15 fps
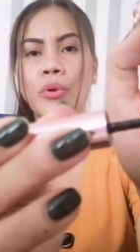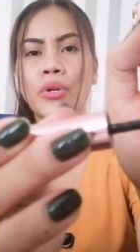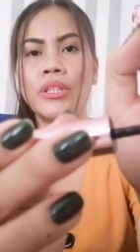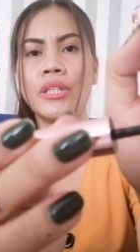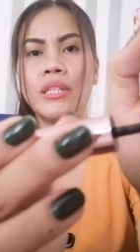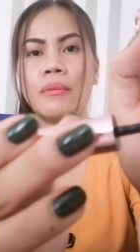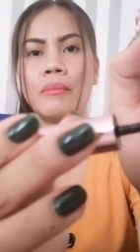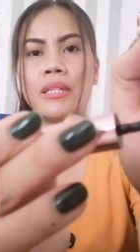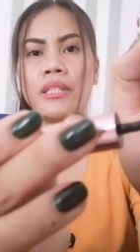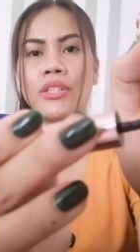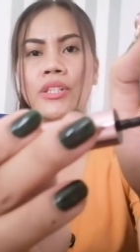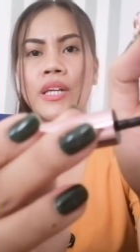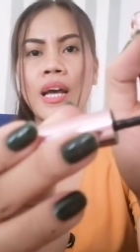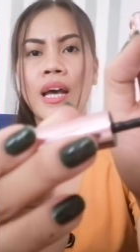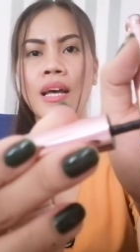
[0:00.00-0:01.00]
konti naman
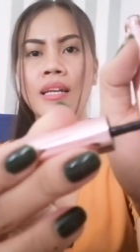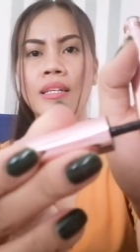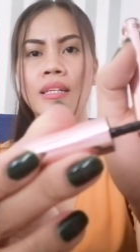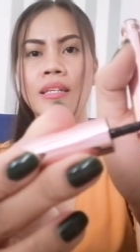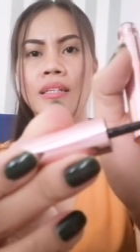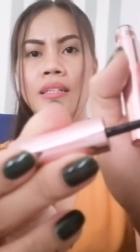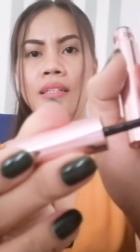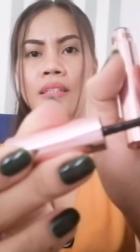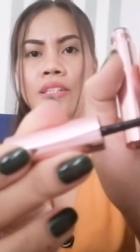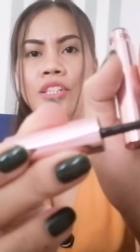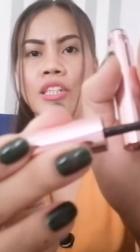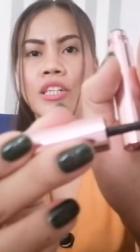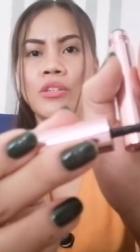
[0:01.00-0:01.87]
siya. Hindi siya